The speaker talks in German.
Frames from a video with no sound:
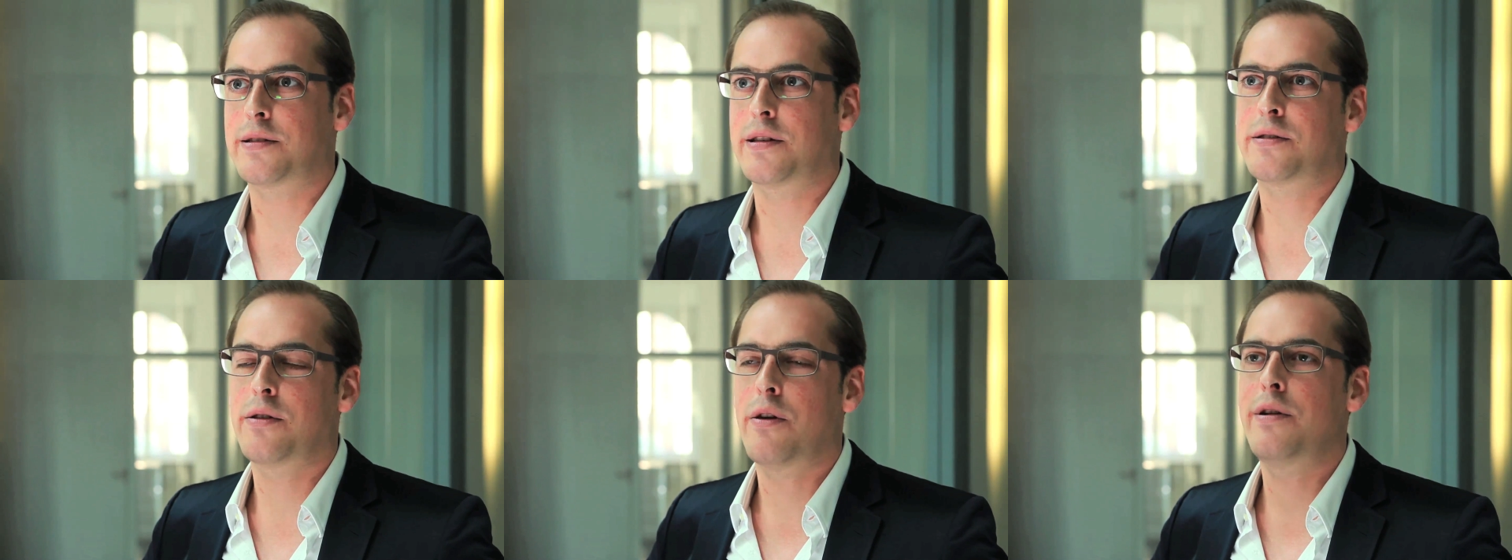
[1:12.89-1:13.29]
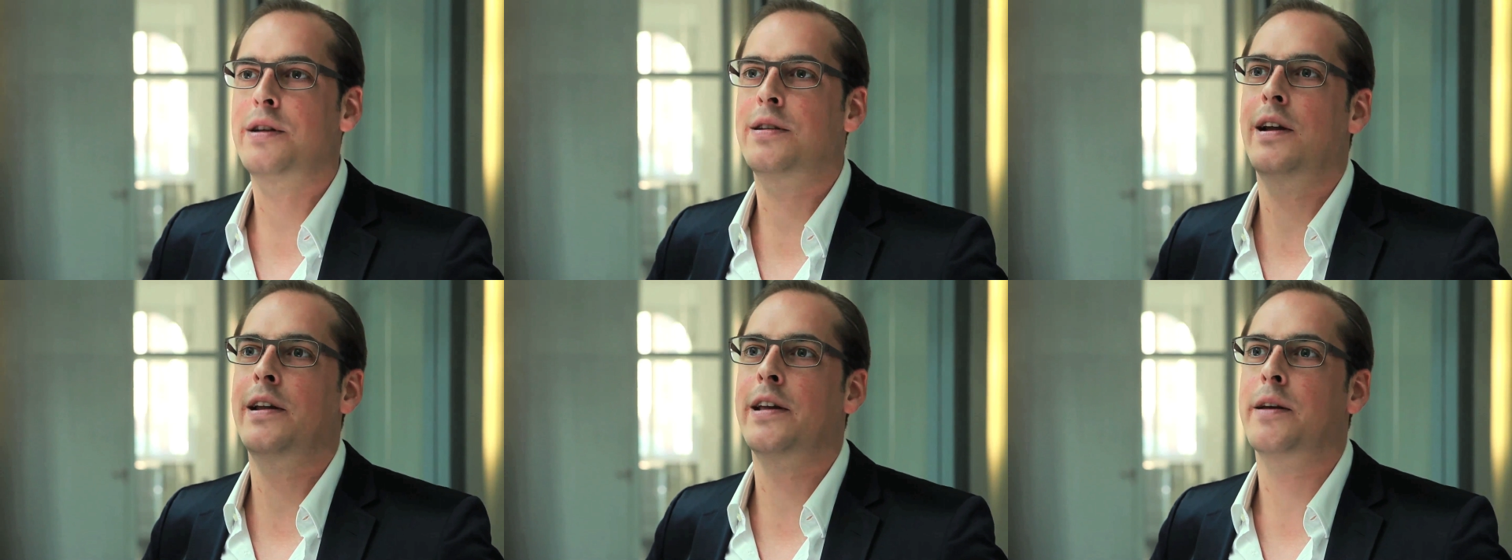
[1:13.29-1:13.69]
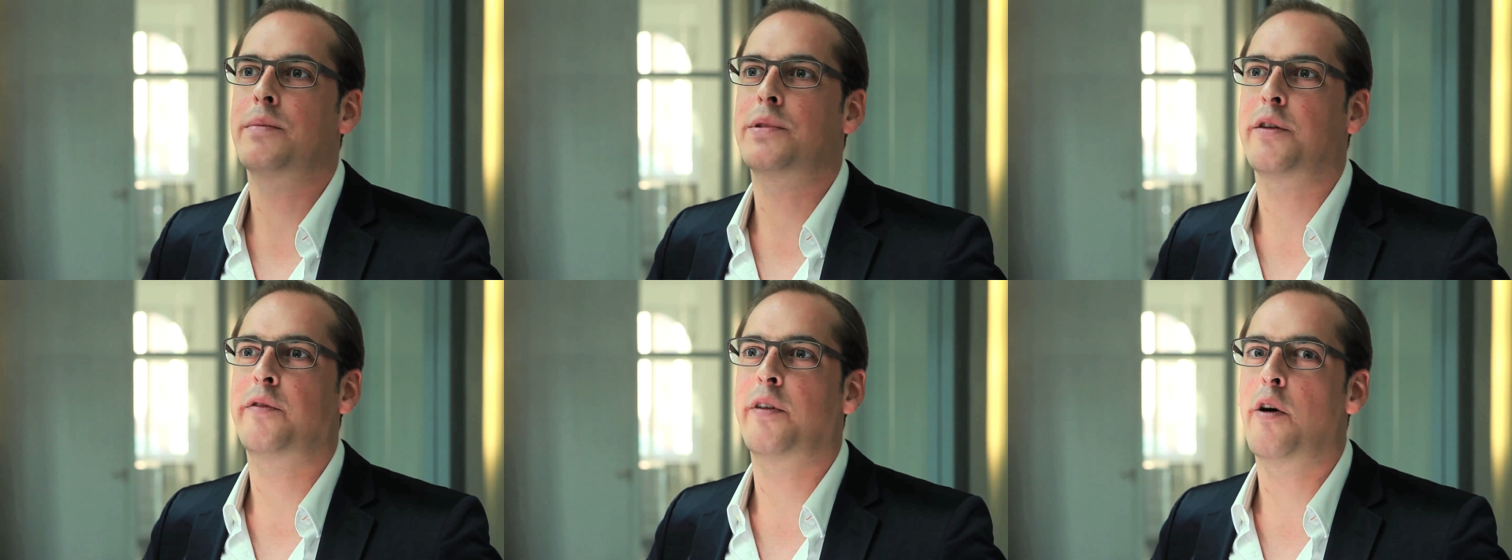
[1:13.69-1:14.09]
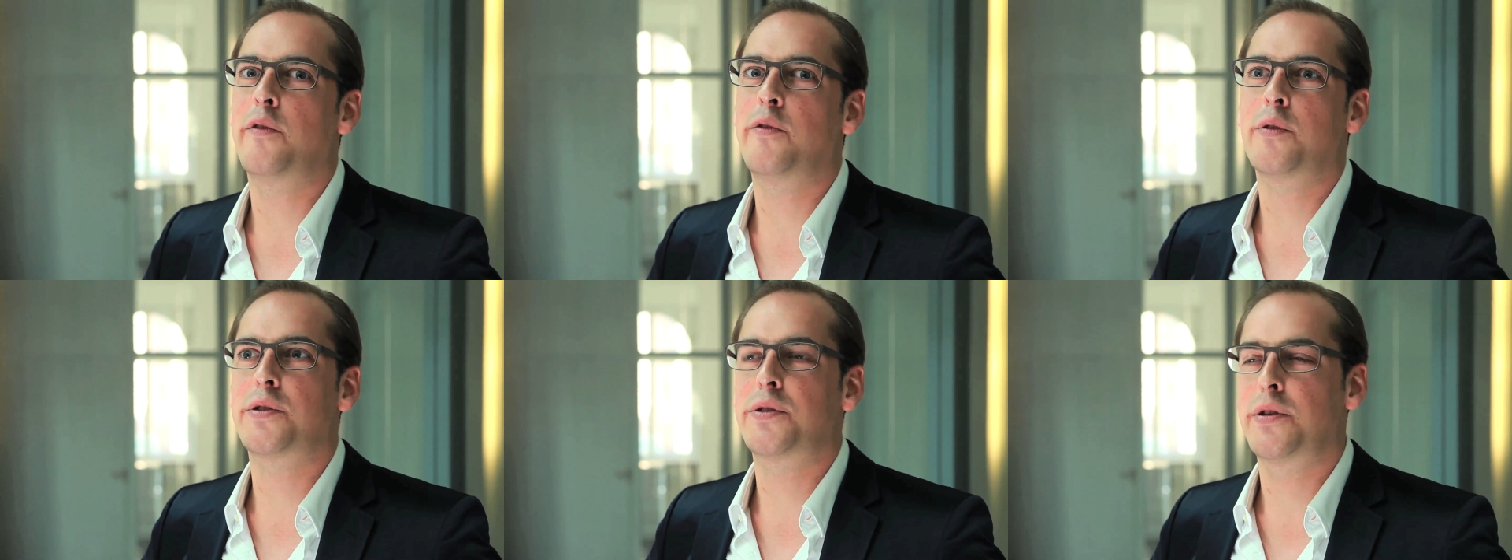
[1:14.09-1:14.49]
Das Storytelling im TV
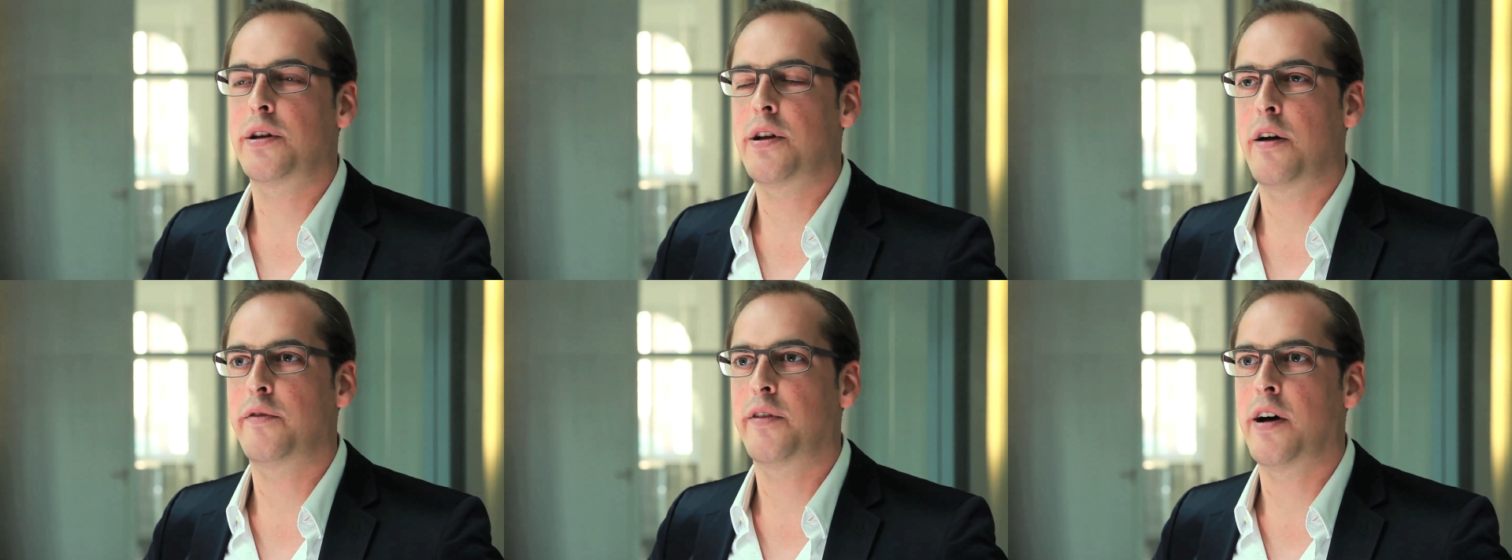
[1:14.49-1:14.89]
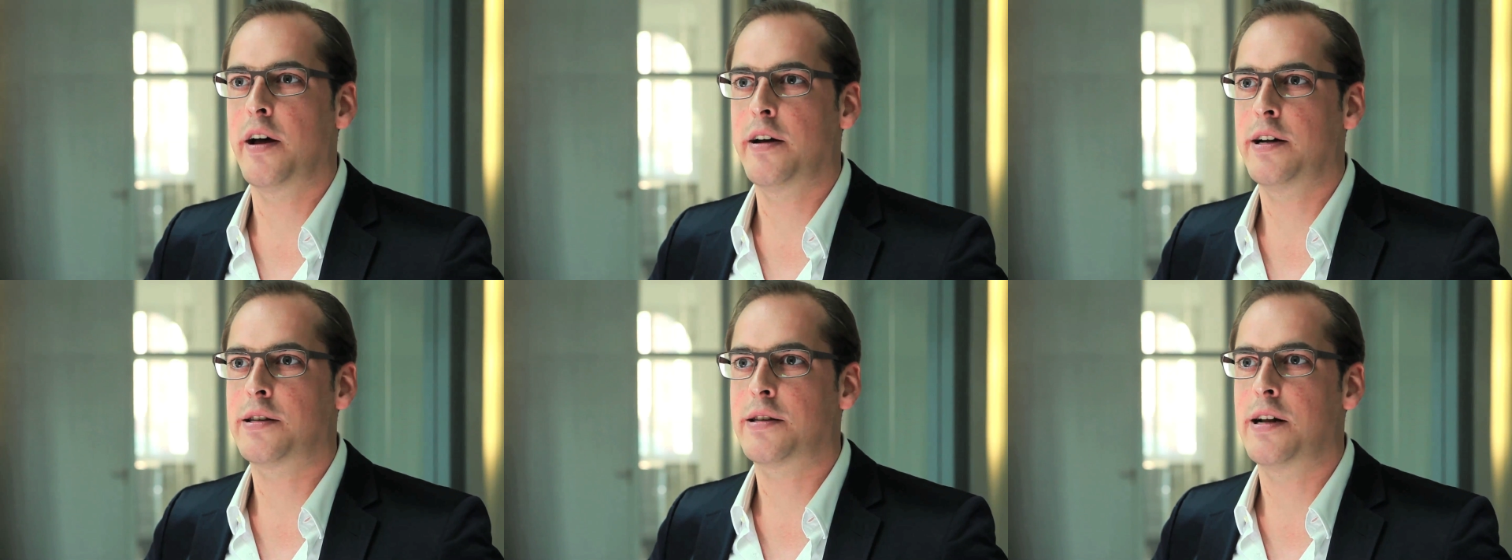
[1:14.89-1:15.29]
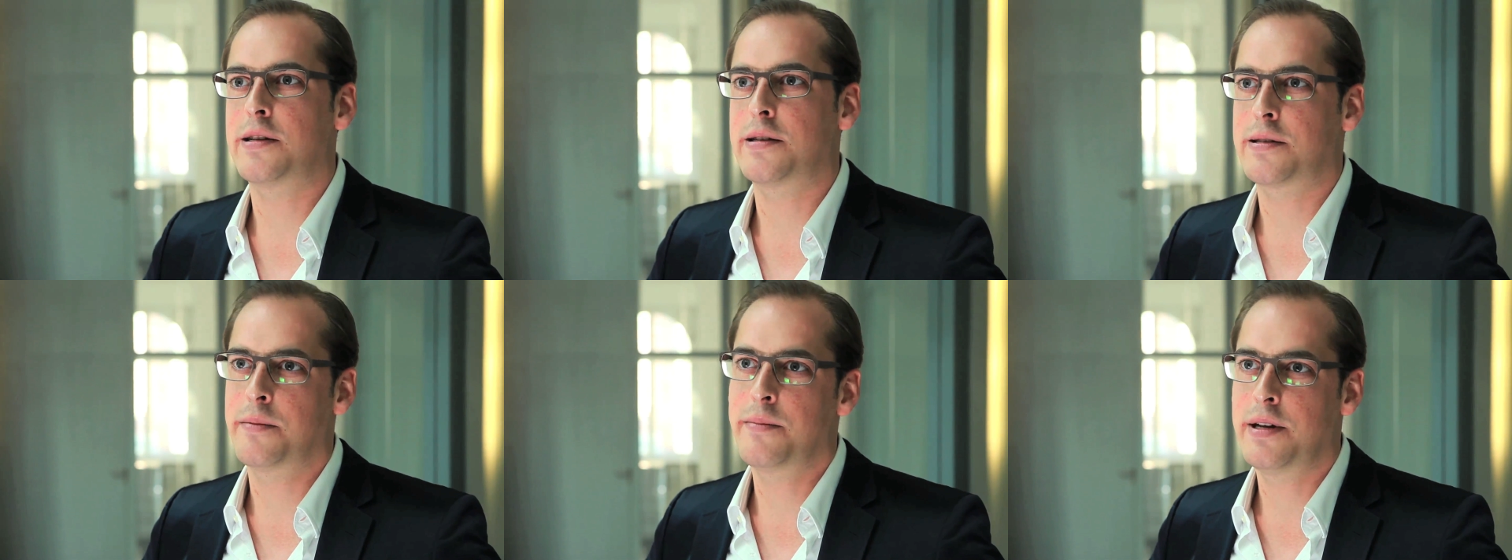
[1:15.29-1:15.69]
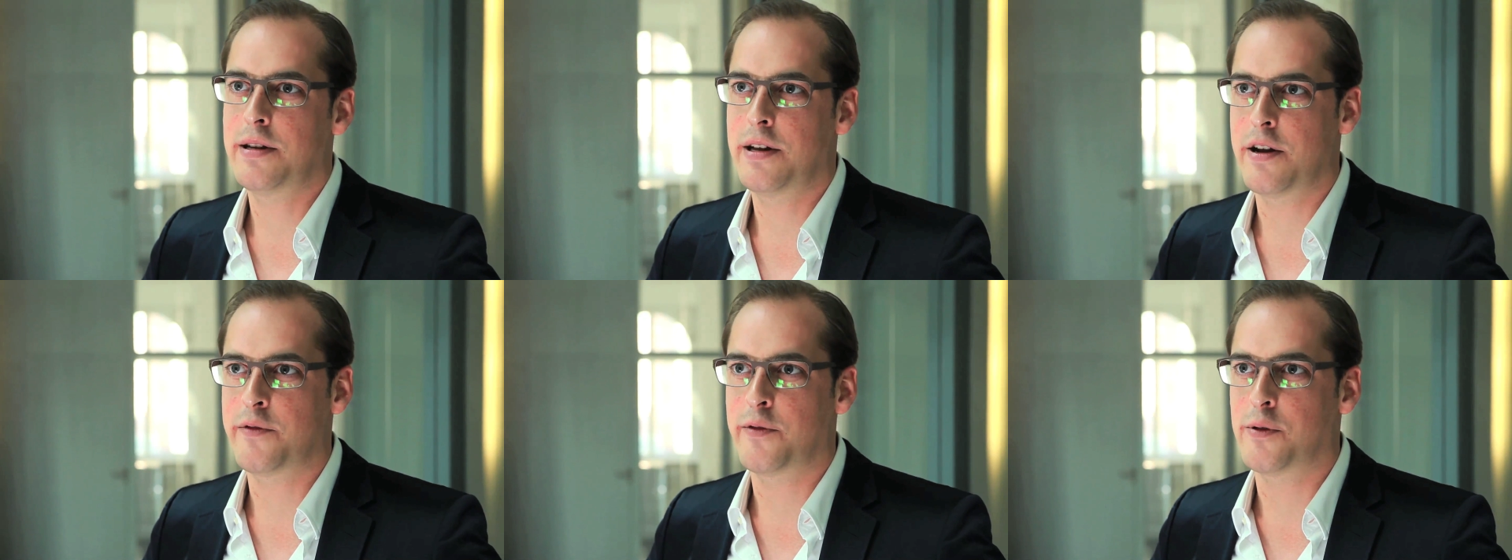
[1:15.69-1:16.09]
funktioniert einfach anders, als es im
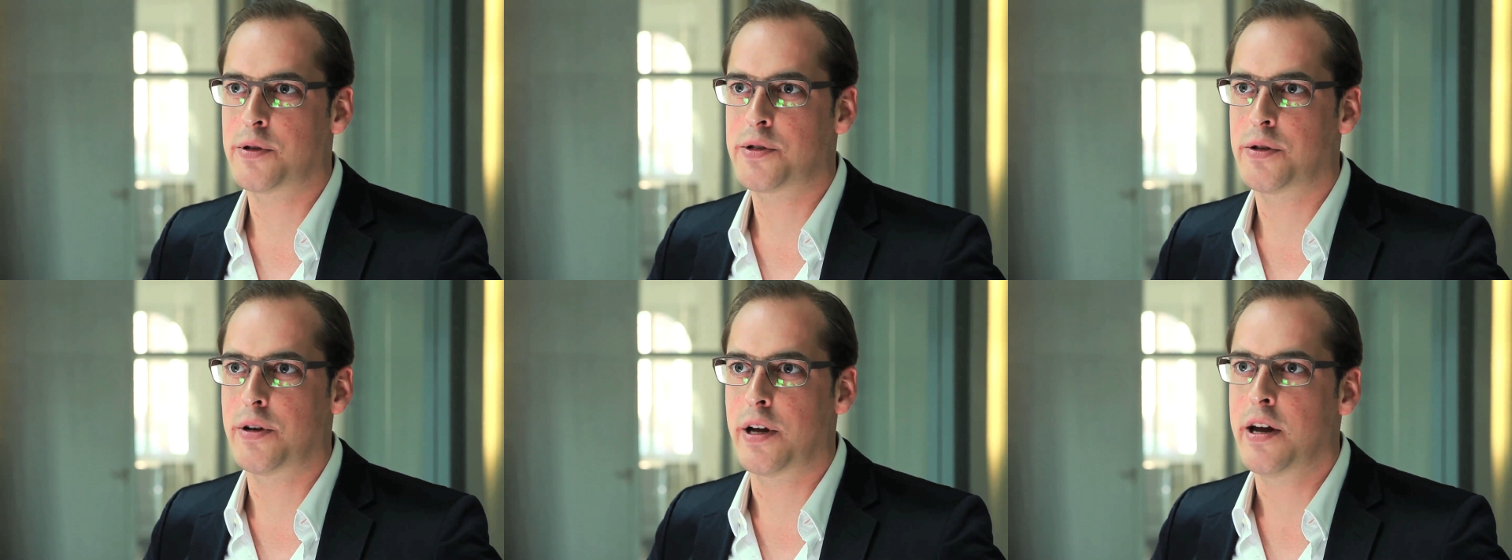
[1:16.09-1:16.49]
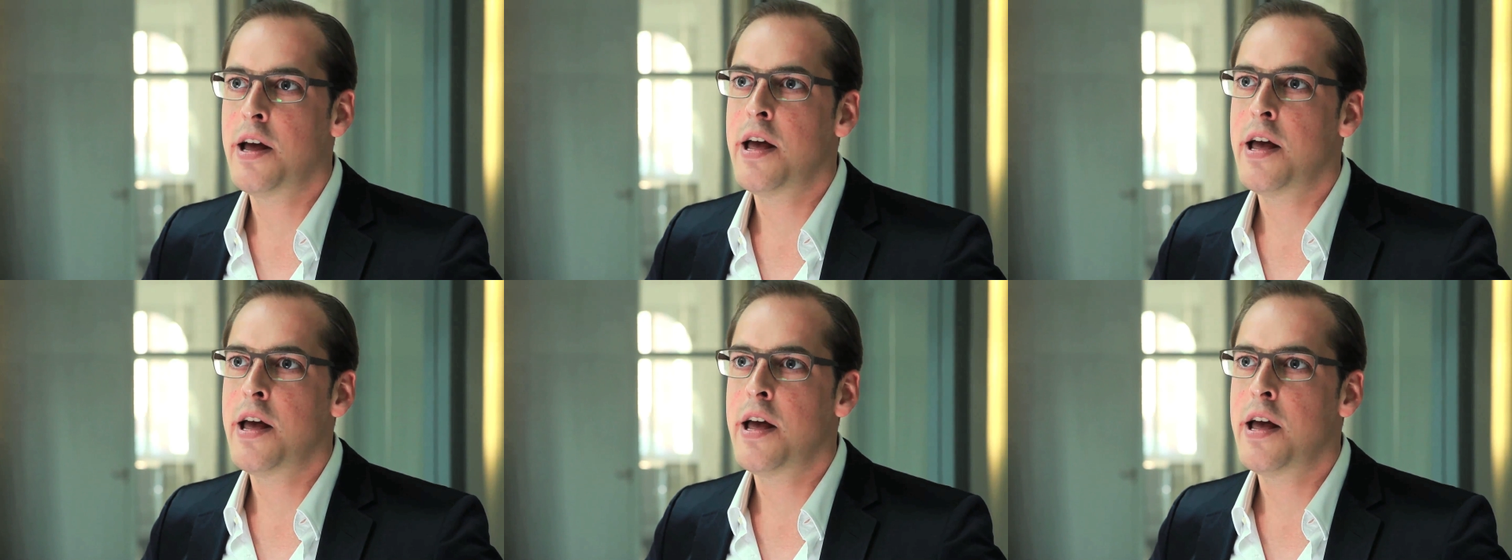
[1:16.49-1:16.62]
Internet funktioniert.